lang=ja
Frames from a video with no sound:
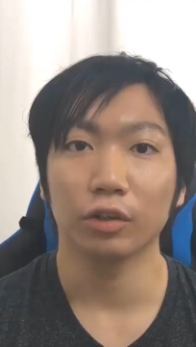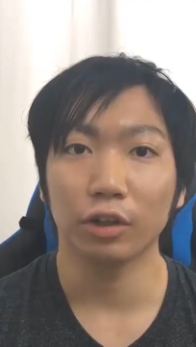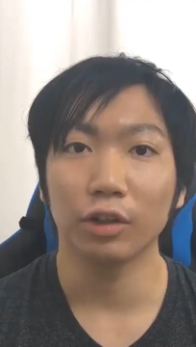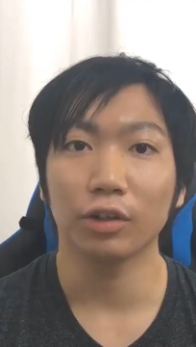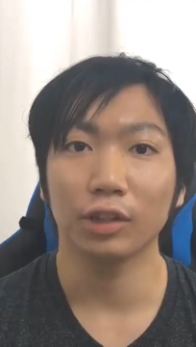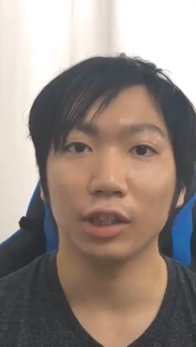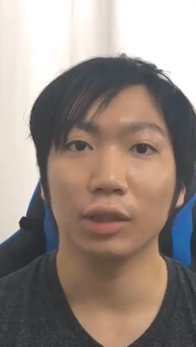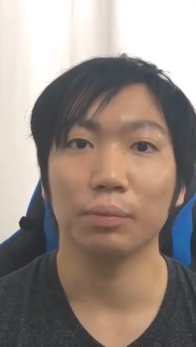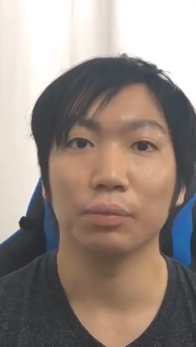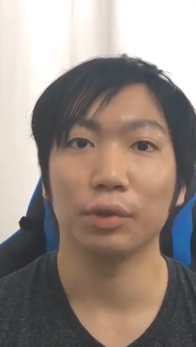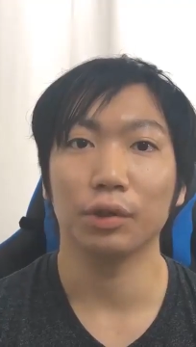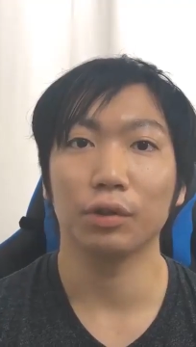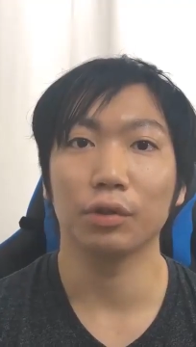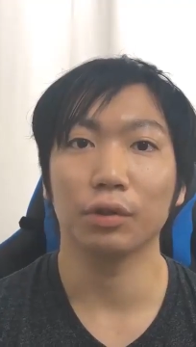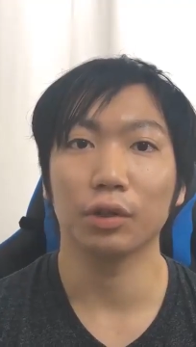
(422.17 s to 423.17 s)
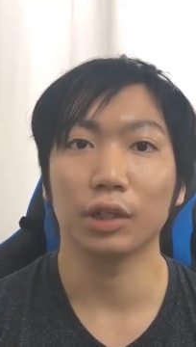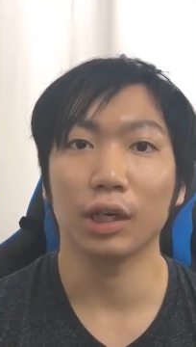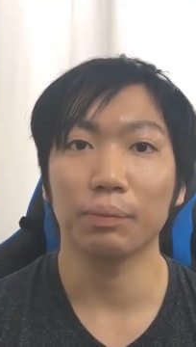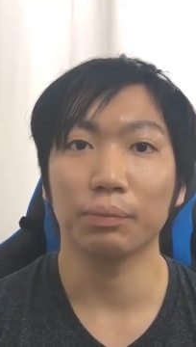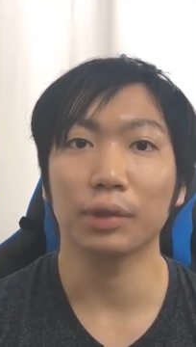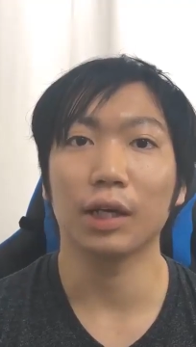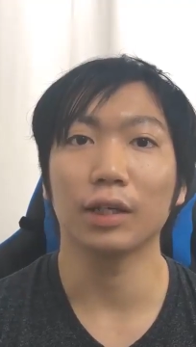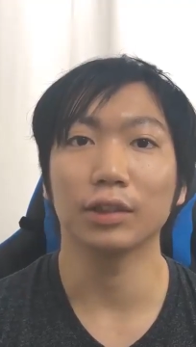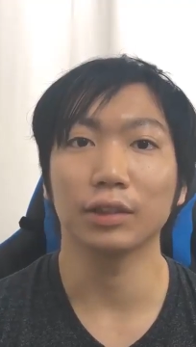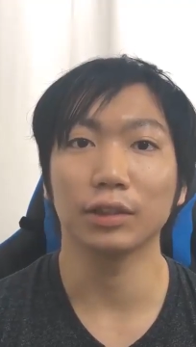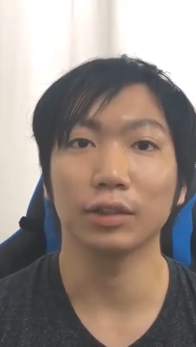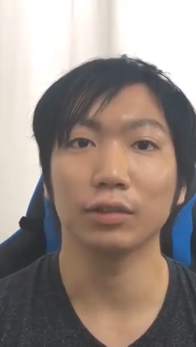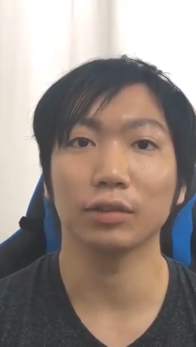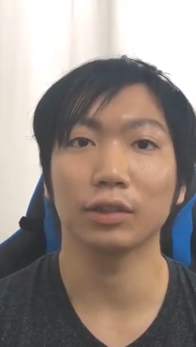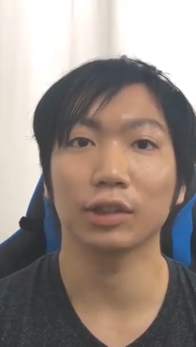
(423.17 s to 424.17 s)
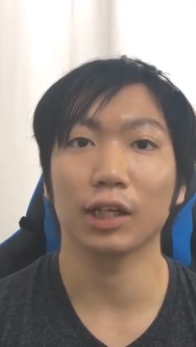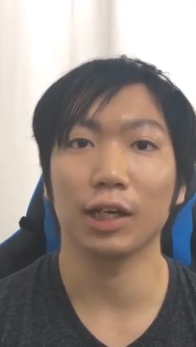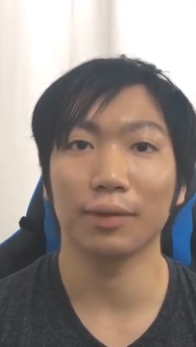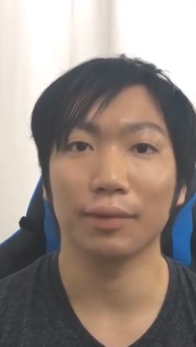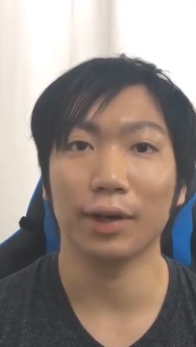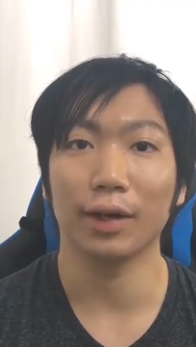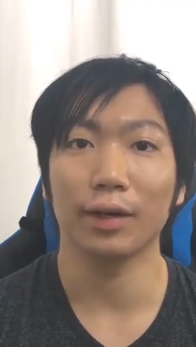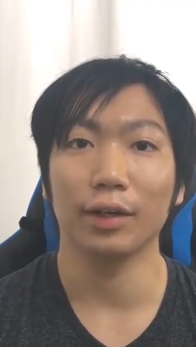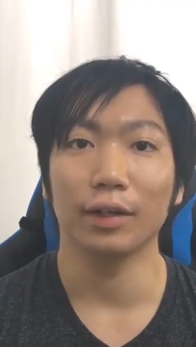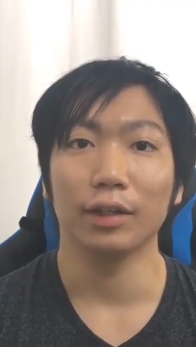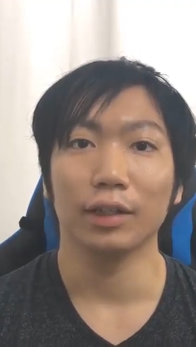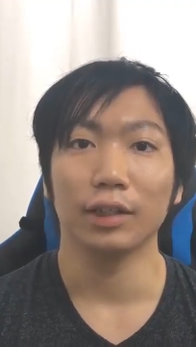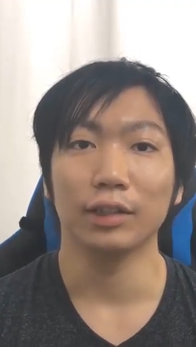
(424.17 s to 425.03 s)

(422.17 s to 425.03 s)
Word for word: このように VLOOKUP 関数を使えば、